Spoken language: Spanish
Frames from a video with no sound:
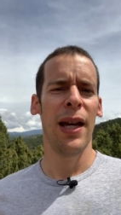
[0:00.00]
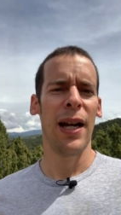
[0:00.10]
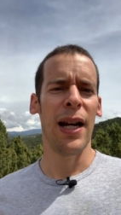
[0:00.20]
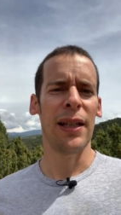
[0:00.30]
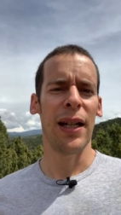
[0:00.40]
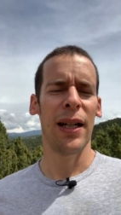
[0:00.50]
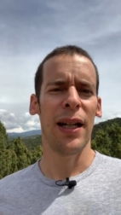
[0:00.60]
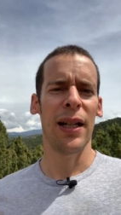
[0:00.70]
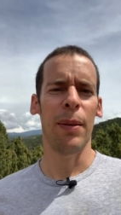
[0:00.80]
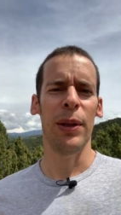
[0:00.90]
el ataque
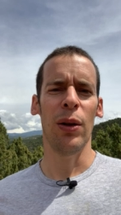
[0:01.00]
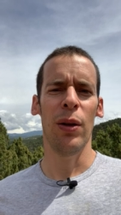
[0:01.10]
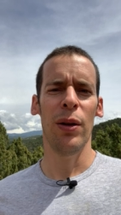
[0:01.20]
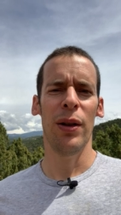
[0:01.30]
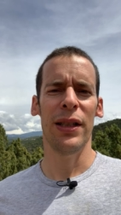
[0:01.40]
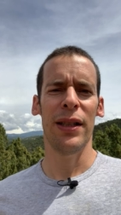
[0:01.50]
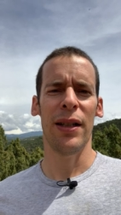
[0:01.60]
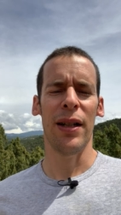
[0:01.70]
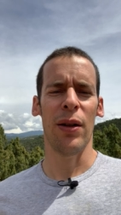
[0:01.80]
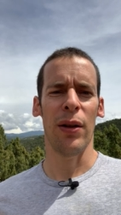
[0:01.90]
al Capitolio el 6
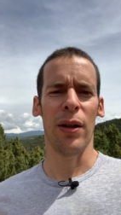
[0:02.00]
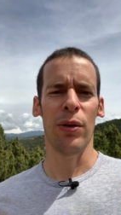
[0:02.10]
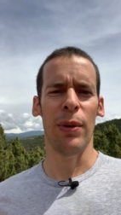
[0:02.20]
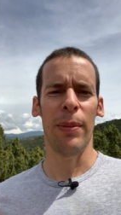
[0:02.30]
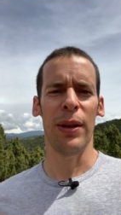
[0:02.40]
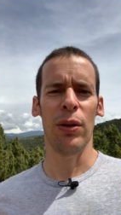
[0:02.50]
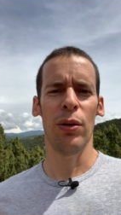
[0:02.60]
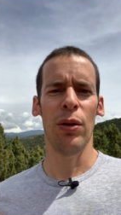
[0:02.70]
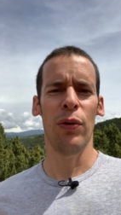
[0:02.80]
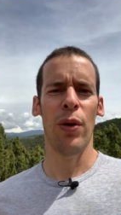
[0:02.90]
de enero de
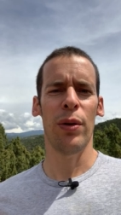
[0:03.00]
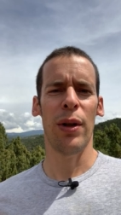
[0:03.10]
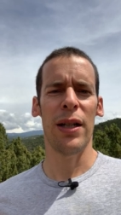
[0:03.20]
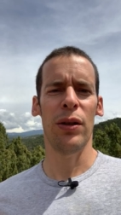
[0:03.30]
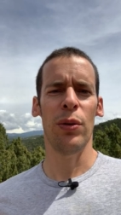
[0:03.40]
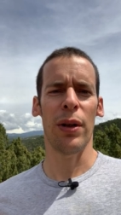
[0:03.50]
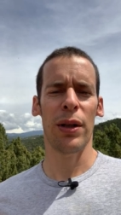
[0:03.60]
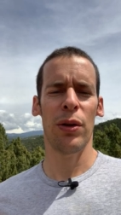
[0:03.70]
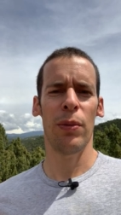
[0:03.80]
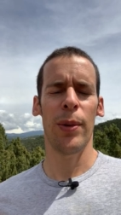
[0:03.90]
2021 fue una
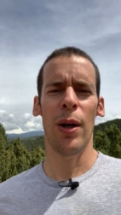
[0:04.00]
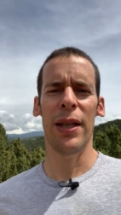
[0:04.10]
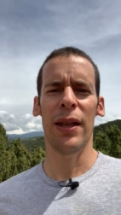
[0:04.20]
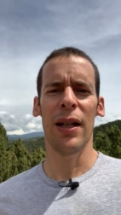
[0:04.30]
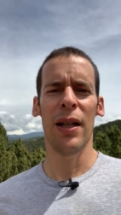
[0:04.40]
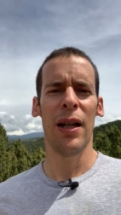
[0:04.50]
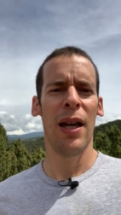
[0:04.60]
insurrección violenta